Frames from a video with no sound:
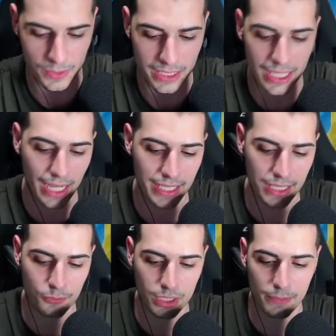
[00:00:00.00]
Quindi il like
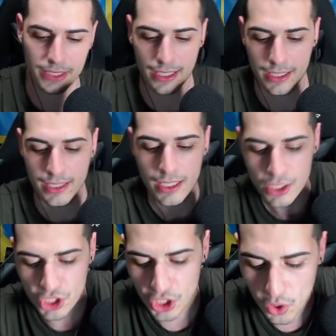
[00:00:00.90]
è fondamentale.
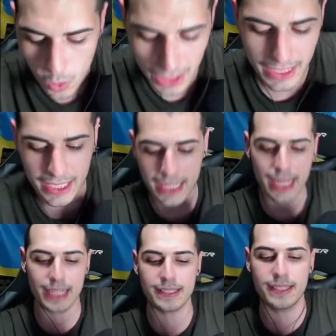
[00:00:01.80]
53
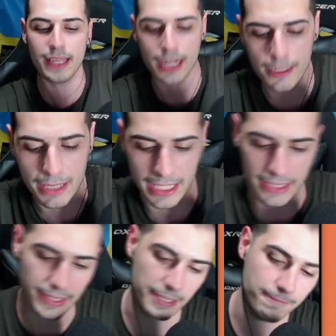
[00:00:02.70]
casse
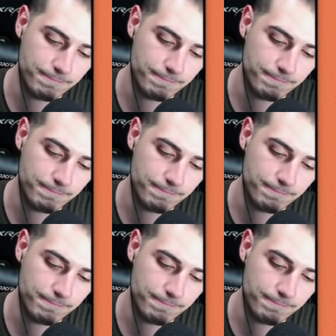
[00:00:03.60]
rimanenti.